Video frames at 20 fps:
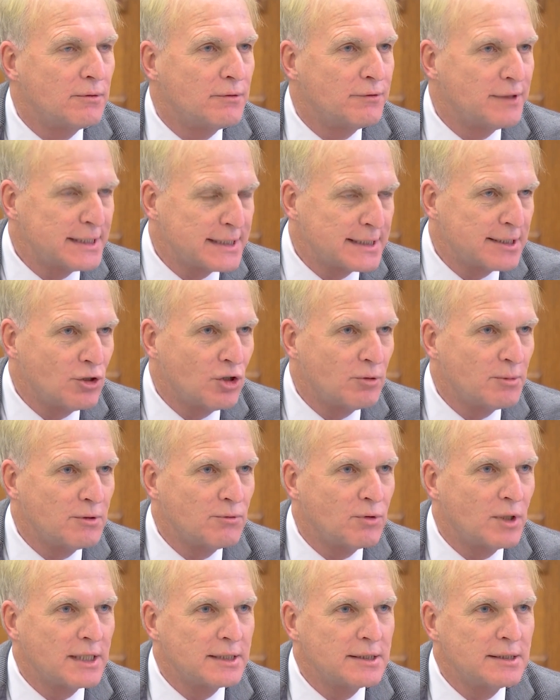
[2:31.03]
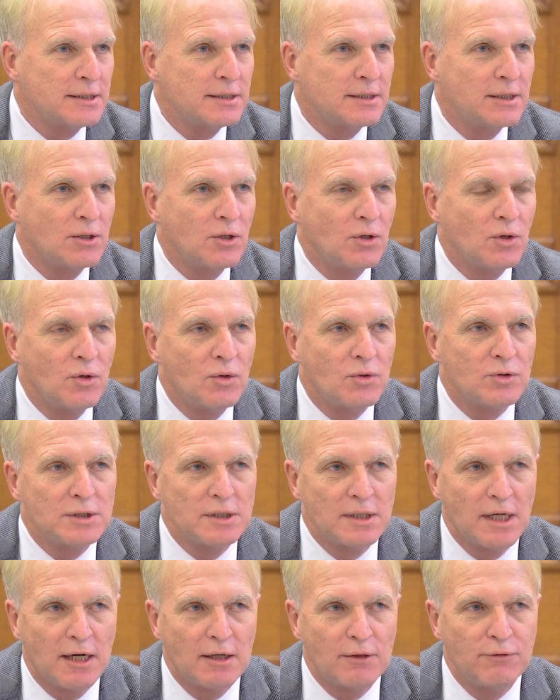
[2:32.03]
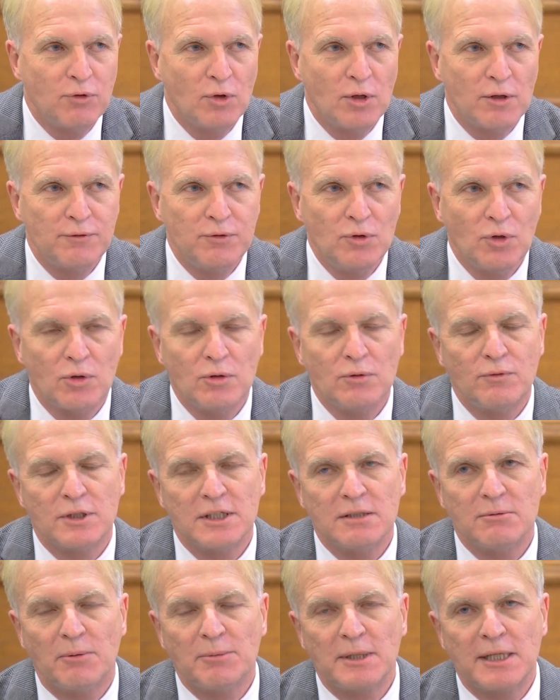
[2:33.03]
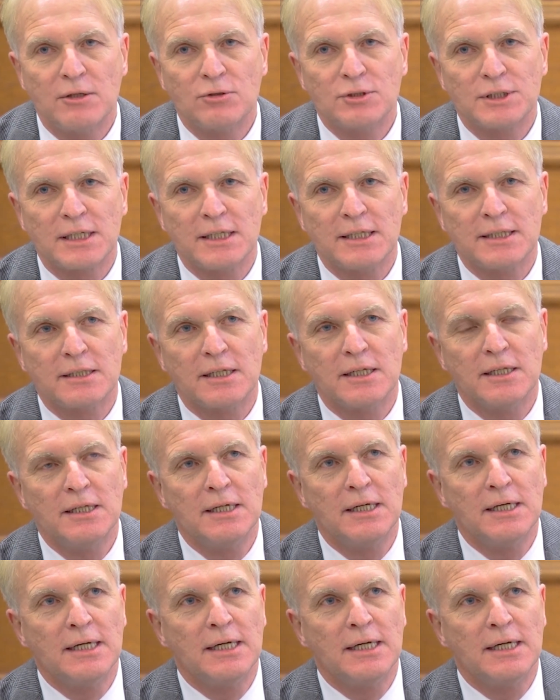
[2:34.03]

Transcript: festgenommen worden und nach Vorführung vor dem Ermittlungsrichter